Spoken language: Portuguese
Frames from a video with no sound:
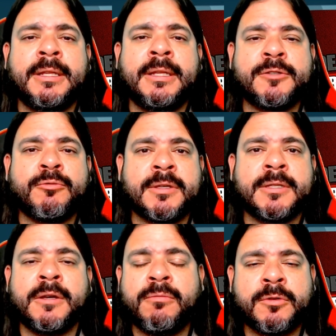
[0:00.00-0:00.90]
dentro da
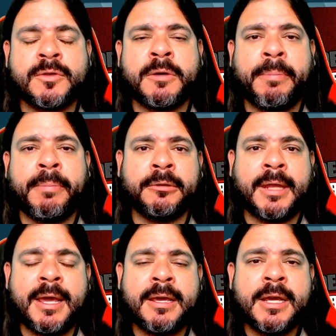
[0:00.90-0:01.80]
situação que o São Paulo
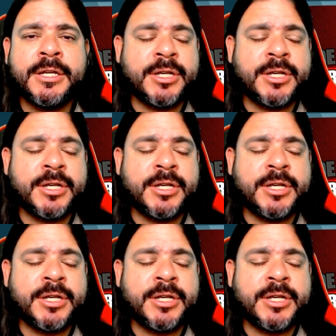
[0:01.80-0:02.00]
tem,